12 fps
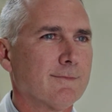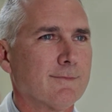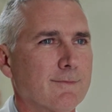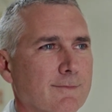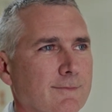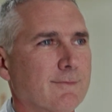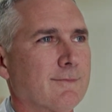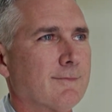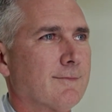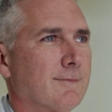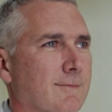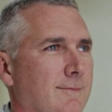para el mejor
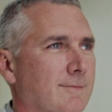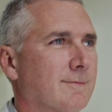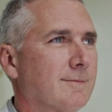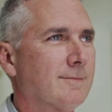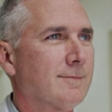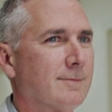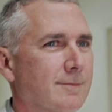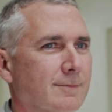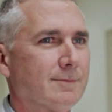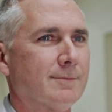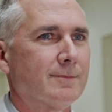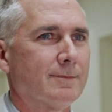servicio para el
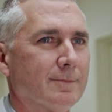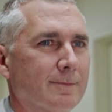paciente.